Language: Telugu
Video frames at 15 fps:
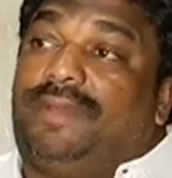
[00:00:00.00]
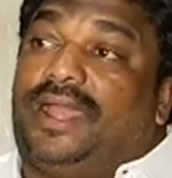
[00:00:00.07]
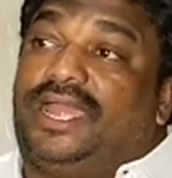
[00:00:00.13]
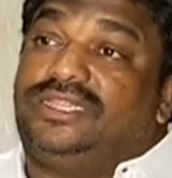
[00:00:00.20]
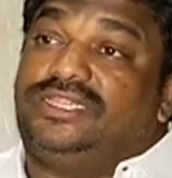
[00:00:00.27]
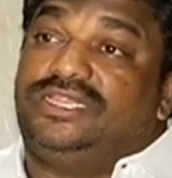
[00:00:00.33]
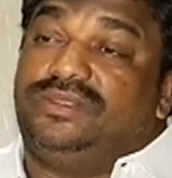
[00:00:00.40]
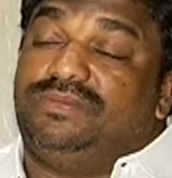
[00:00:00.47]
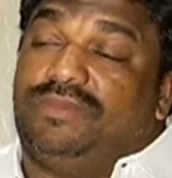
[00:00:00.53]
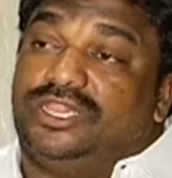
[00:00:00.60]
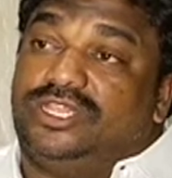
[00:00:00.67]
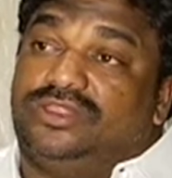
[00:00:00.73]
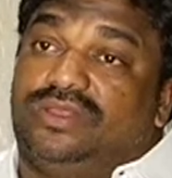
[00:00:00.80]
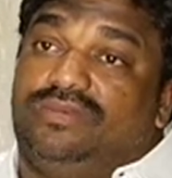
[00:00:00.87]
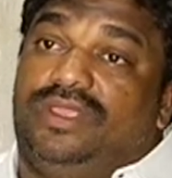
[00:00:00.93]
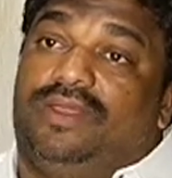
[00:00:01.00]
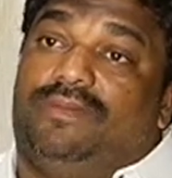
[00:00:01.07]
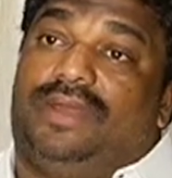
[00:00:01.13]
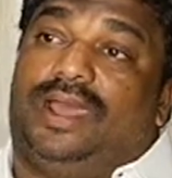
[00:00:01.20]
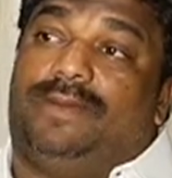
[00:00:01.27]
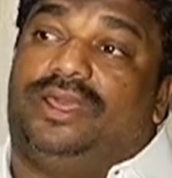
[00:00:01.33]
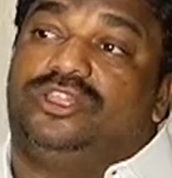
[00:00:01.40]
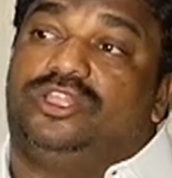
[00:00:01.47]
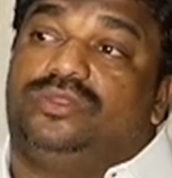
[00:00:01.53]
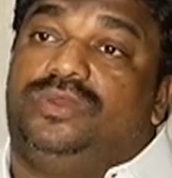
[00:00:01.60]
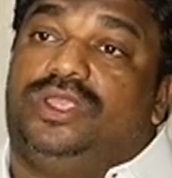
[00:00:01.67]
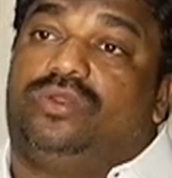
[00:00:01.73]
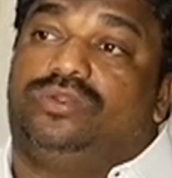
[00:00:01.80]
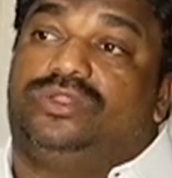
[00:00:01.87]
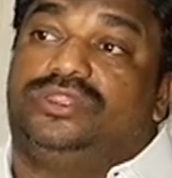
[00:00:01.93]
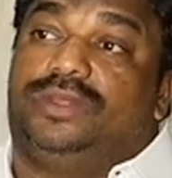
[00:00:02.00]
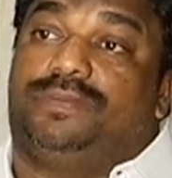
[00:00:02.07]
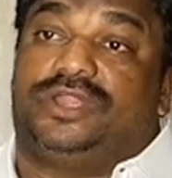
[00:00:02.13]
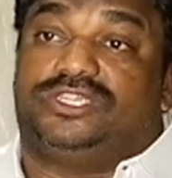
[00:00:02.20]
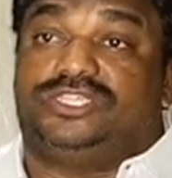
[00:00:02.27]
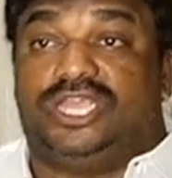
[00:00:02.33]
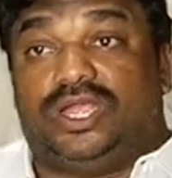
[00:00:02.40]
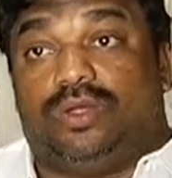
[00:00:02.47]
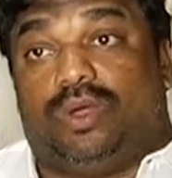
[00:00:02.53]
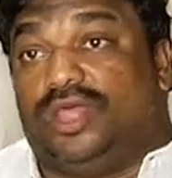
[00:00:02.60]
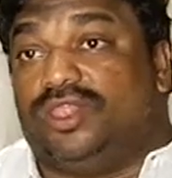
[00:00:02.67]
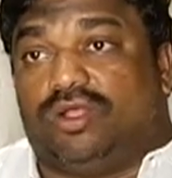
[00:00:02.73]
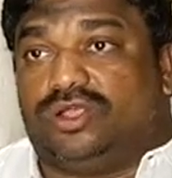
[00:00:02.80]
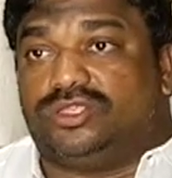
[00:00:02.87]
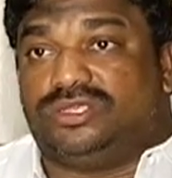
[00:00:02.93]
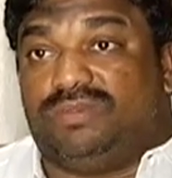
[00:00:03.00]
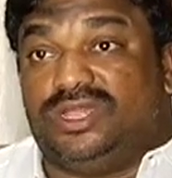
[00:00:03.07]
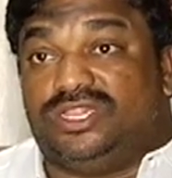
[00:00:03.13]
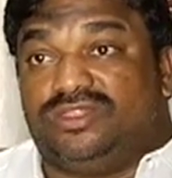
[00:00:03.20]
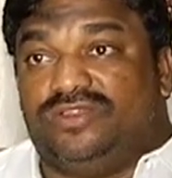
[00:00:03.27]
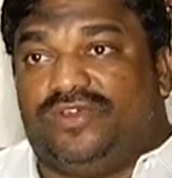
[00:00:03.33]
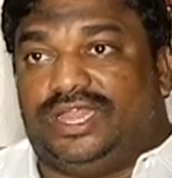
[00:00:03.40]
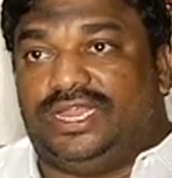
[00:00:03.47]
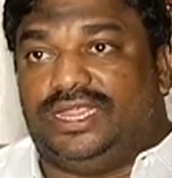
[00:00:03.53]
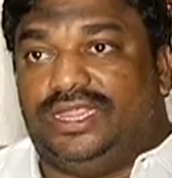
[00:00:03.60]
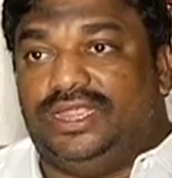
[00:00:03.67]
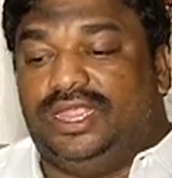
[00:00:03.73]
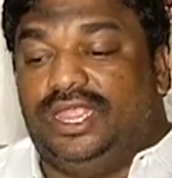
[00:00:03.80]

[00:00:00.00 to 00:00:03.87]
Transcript: పార్టీ మద్దతు మా మద్దతు మీకు ఉంటున్న ప్రత్యేక వాదా కోసం మద్దతు ఇవ్వాలి